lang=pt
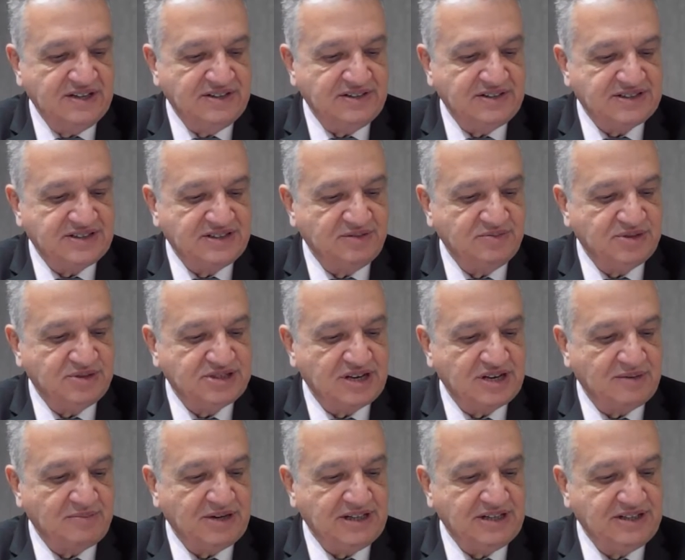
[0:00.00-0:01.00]
Estamos
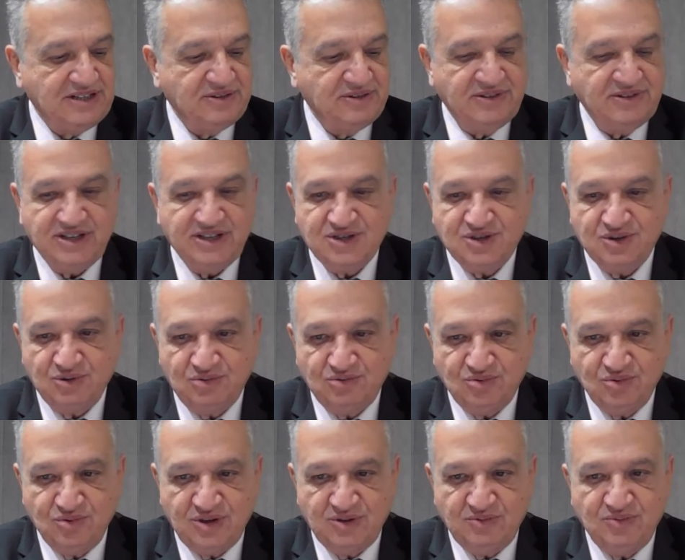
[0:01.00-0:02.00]
trabalhando na
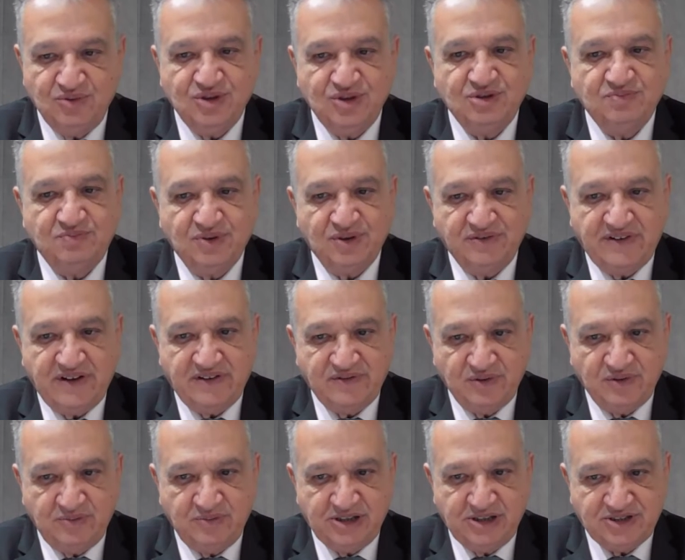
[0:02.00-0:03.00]
estrutura, muito
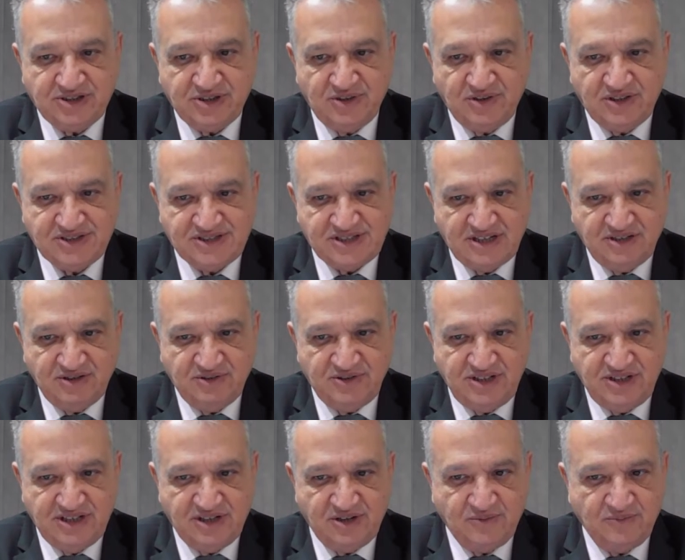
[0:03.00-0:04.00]
provavelmente nossa
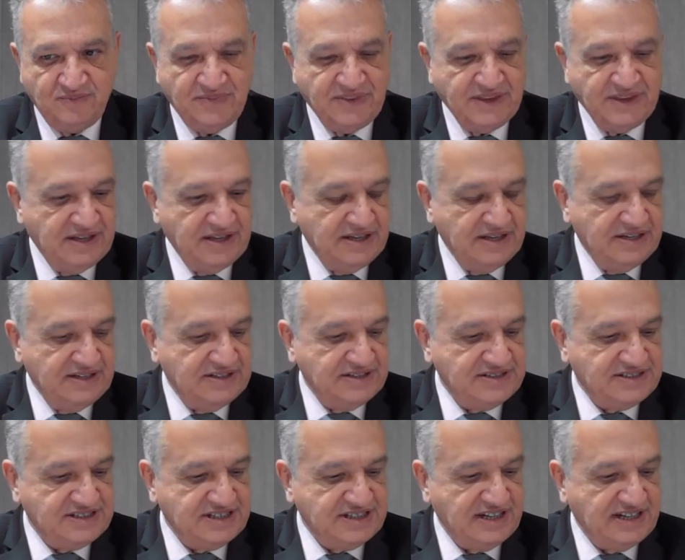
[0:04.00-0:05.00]
reunião
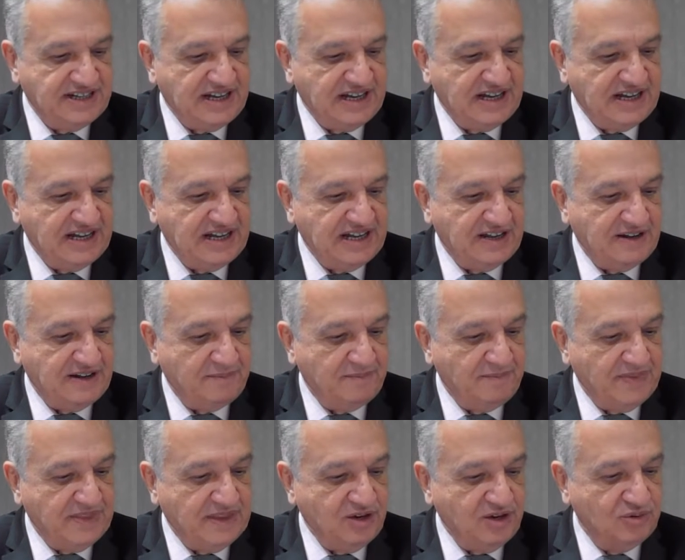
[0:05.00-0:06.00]
será.
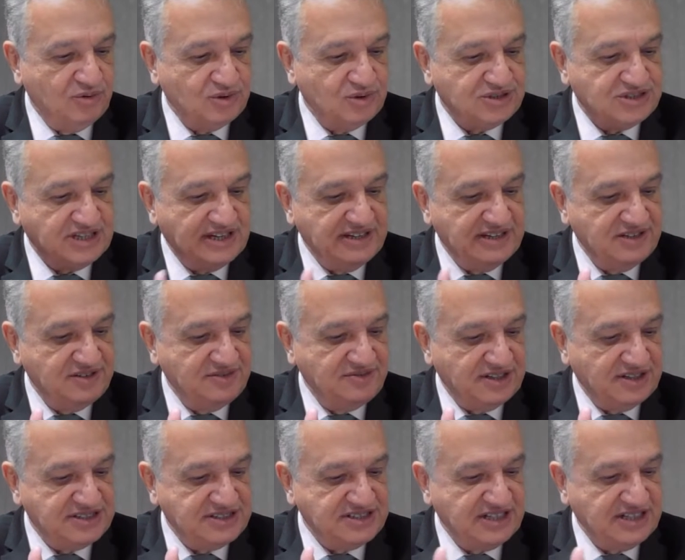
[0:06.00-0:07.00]
Eu gostaria de
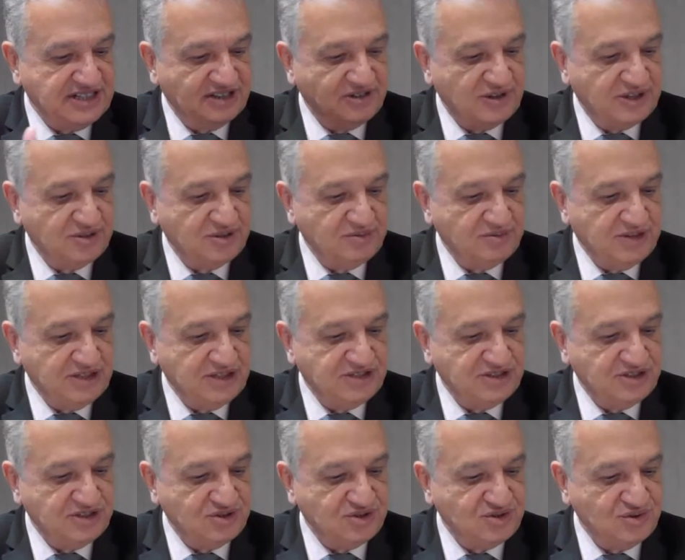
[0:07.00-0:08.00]
fazer agora no mês
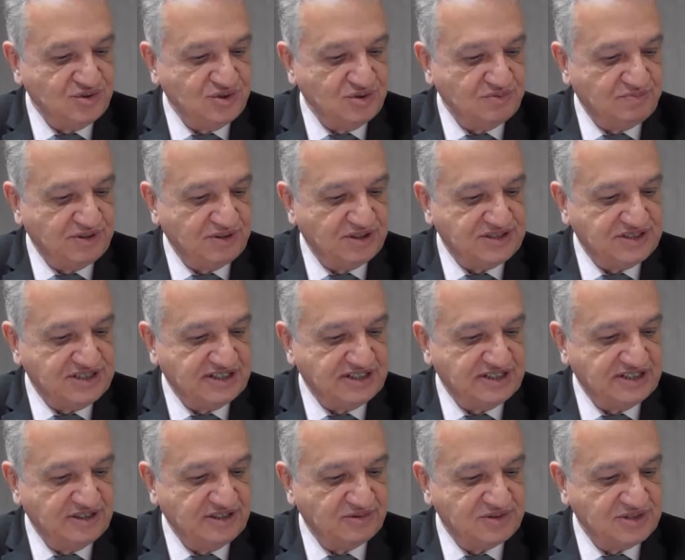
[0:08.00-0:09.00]
de junho, pode ser
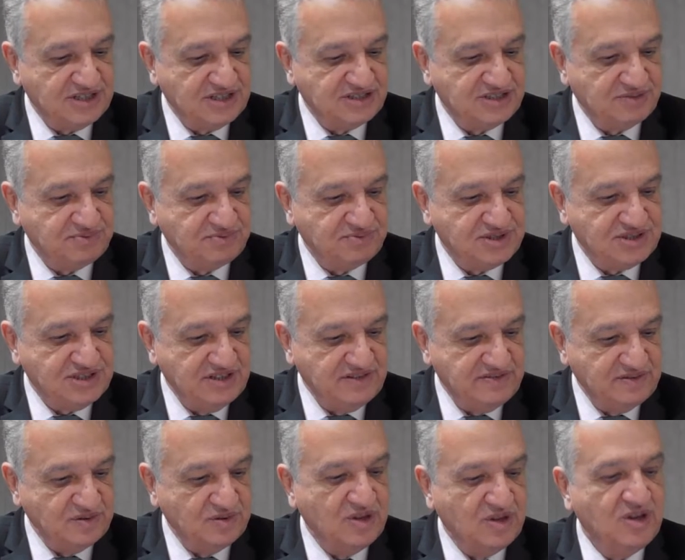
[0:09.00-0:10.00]
que não seja
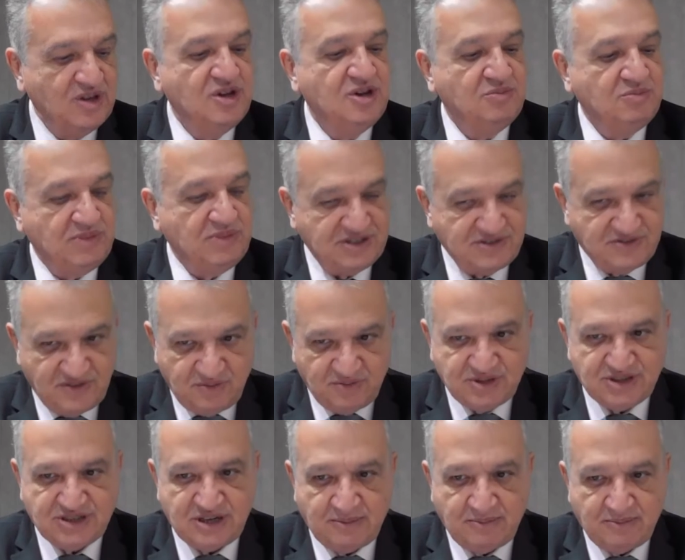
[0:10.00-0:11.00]
possível, mas
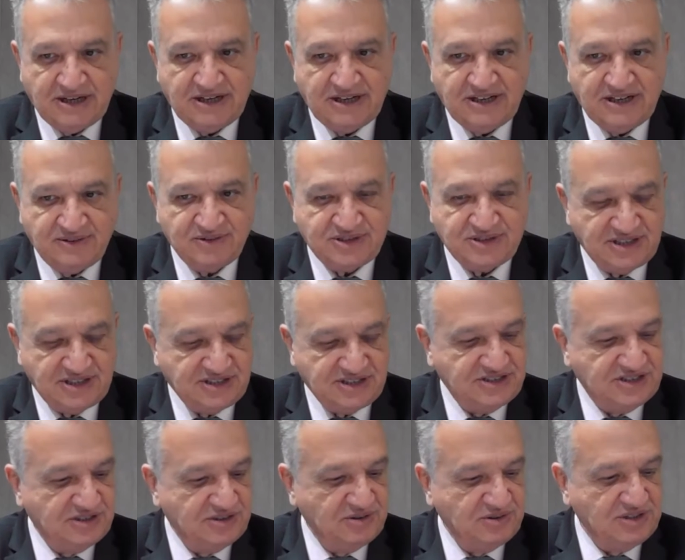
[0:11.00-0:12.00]
vamos trabalhar no
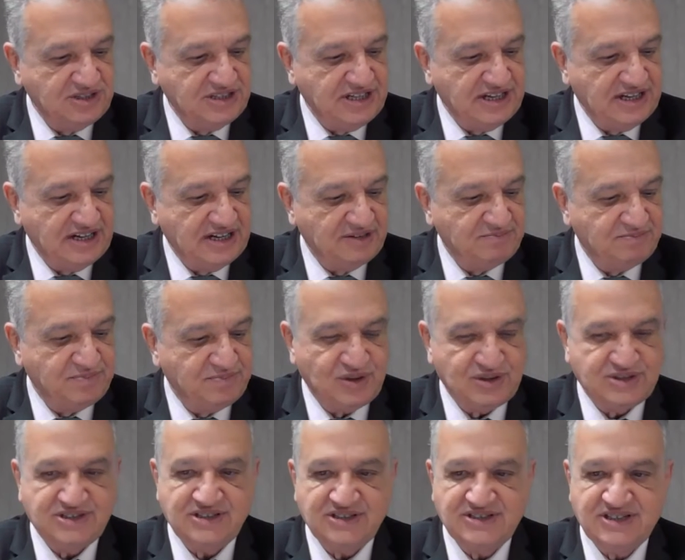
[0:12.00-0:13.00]
sentido de que ela
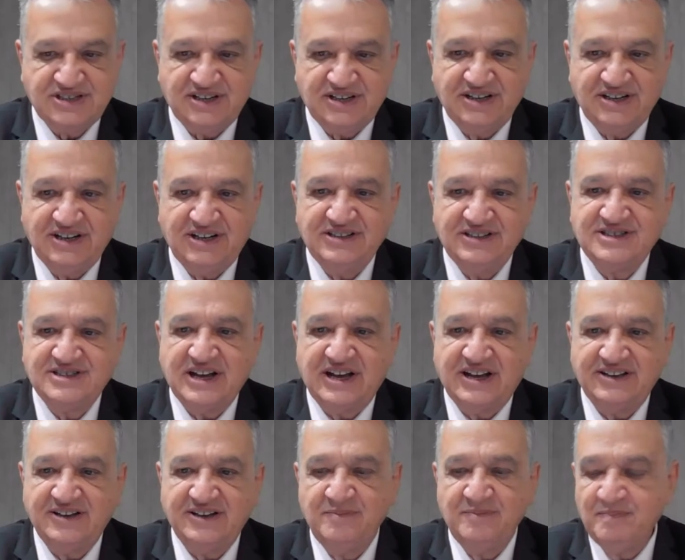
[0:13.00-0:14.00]
possa ser
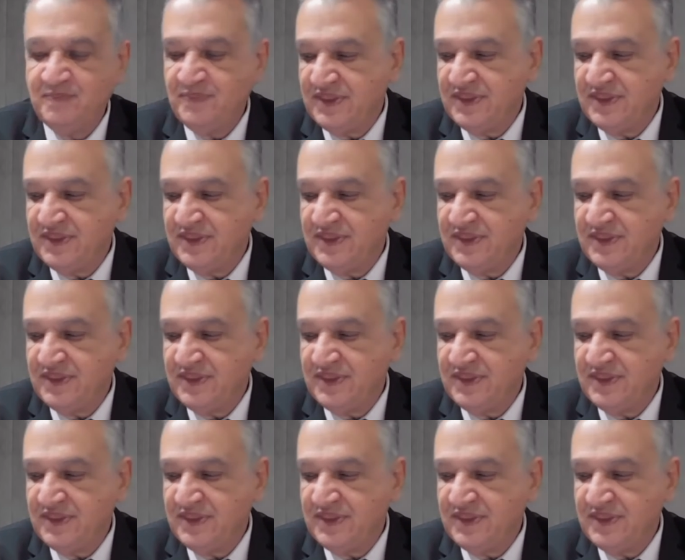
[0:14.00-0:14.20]
realizada,